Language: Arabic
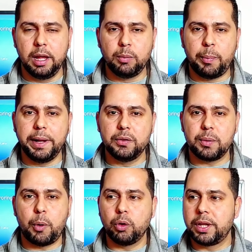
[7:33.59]
الموبايل
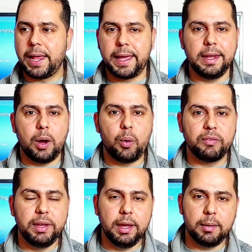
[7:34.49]
زي ما قلت لك كده هو
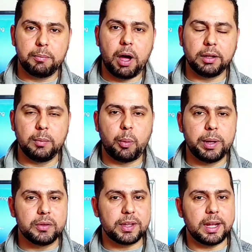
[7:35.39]
فيه بعض
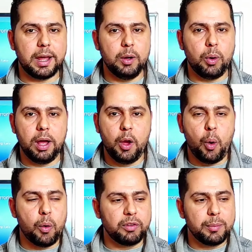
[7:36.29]
المميزات الحلوه
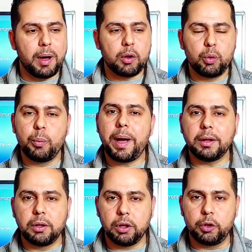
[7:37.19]
وفي برضه
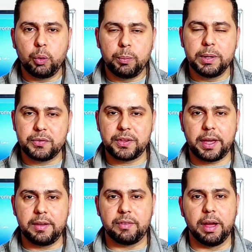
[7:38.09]
بعض العيوب
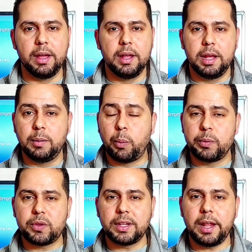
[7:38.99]
السخيفه
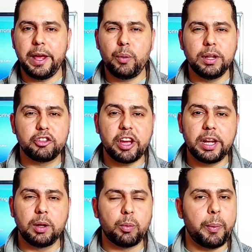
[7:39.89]
المميزات الحلوه ان
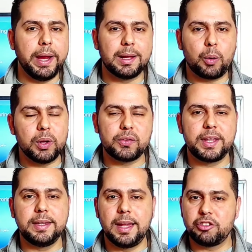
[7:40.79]
شكل الموبايل كويس
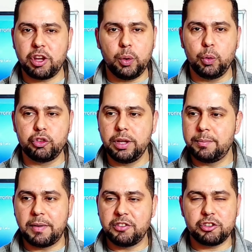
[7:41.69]
جدا شكل شكله
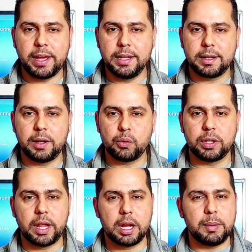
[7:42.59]
شيك مفيش اي
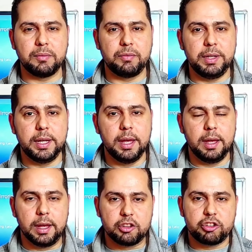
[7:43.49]
تنازل تقريبا في
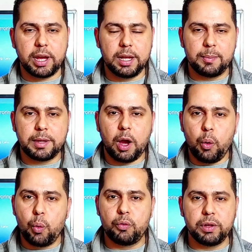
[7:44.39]
الشكل بتاعه
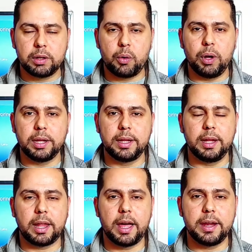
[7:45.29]
وفي الكواليتي
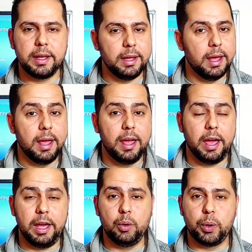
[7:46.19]
الخارجي
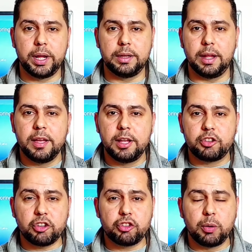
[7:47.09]
حلو جدا
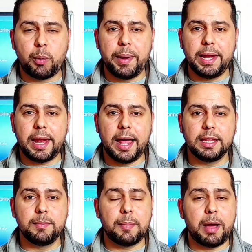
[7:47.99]
شاشة الموبايل إلى
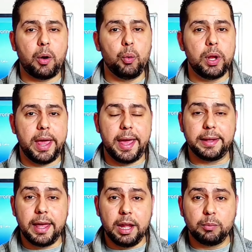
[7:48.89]
حد ما معقولة
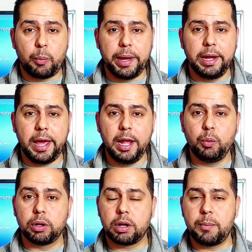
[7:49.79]
أداء الموبايل
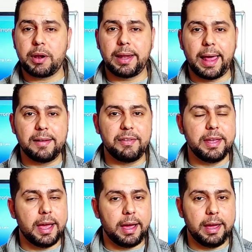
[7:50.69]
حلو الكاميرا
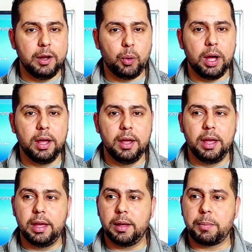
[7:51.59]
الخلفية حلوة
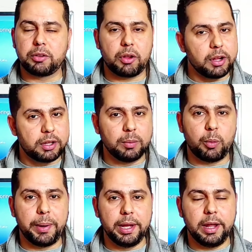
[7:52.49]
آه، بطارية
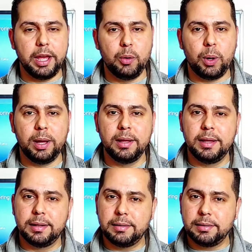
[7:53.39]
الموبايل حلوة
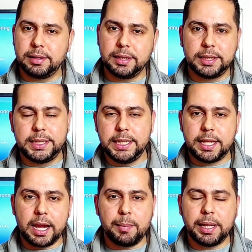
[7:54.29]
آه، دي
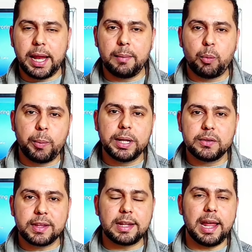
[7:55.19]
تقريبا
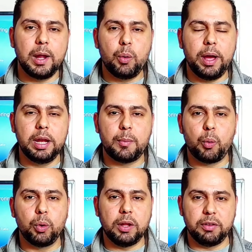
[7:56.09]
المميزات الحلوة اللي
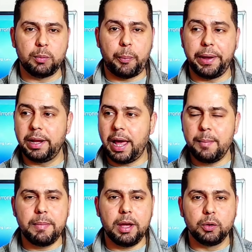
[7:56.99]
موجودة في الموبايل
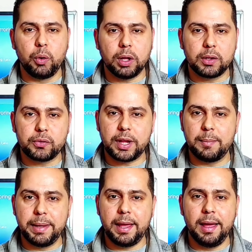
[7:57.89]
أما النقط
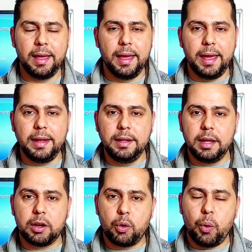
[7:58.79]
السلبية
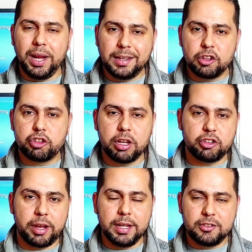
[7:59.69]
إن كواليتي
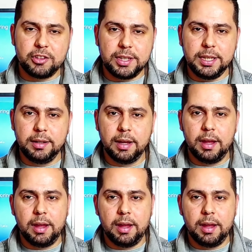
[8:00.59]
الشاشة اتش دي